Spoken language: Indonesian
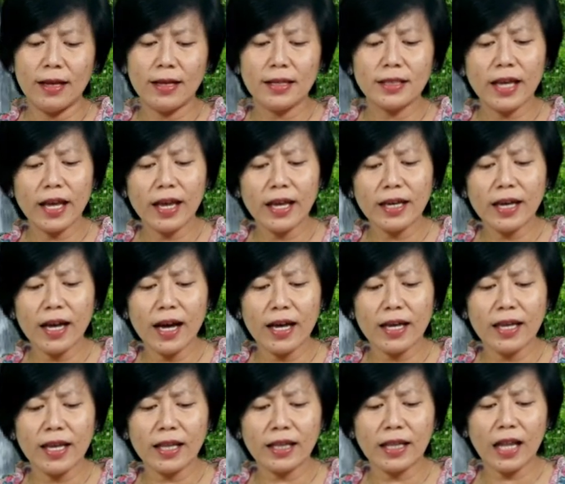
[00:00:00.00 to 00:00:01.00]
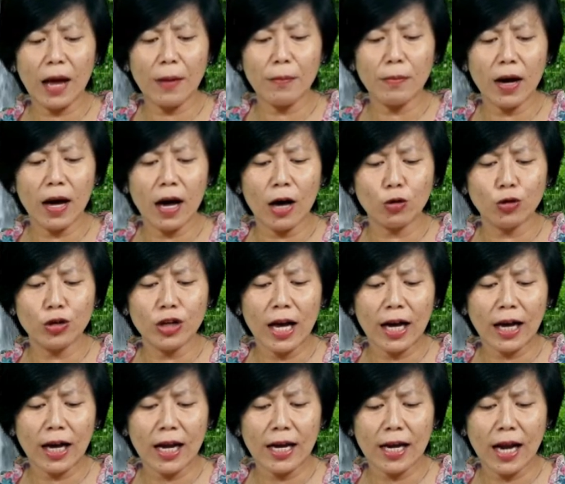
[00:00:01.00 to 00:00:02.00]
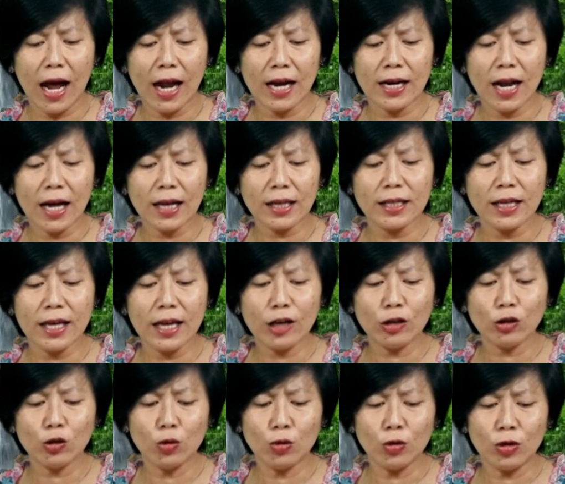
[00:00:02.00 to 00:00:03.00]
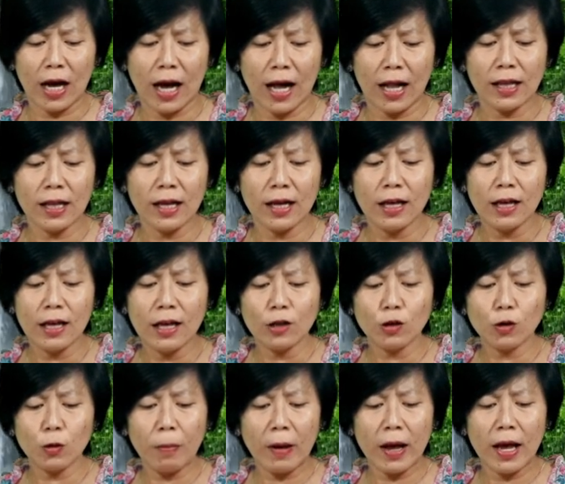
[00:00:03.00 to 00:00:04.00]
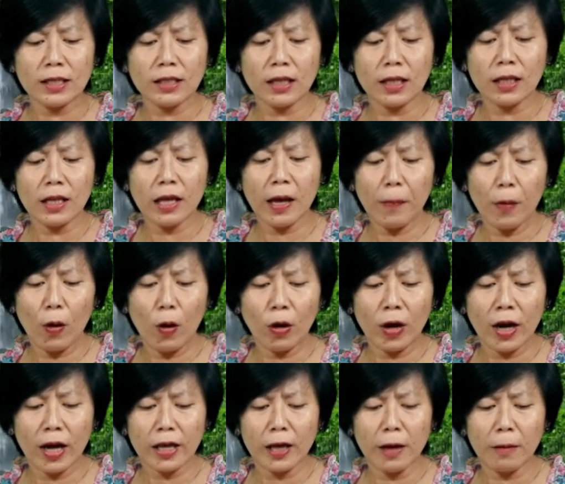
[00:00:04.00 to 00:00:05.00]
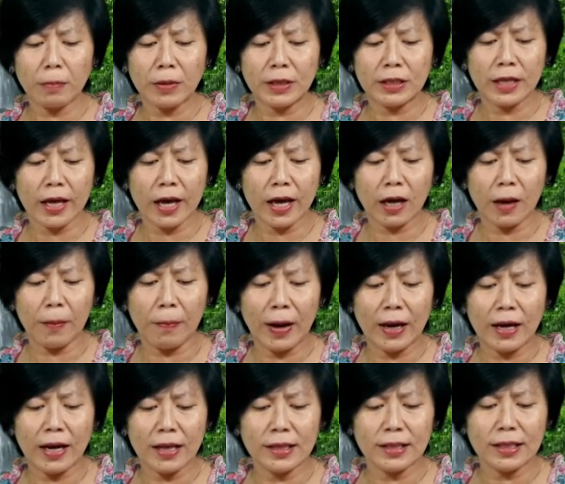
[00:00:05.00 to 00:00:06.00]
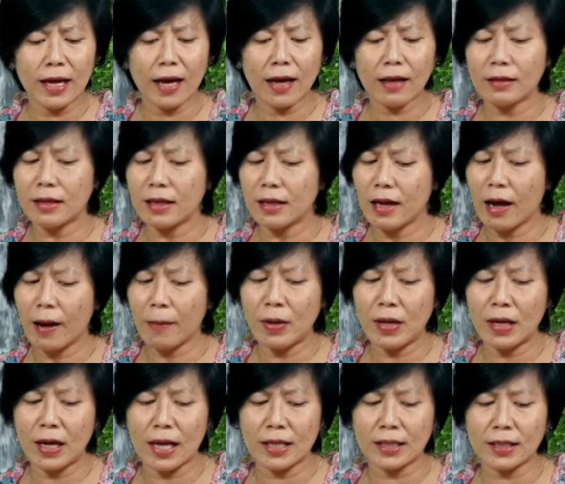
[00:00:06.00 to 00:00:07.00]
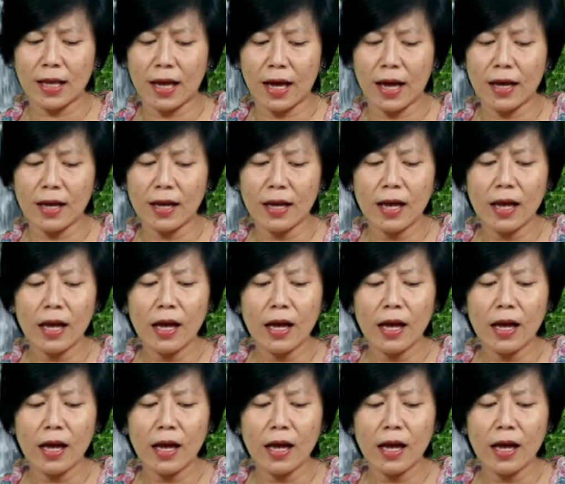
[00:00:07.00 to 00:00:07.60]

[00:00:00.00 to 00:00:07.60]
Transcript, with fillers: sehingga ia telah mengaruniakan anaknya yang tunggal, supaya setiap orang yang percaya kepadanya tidak binasa,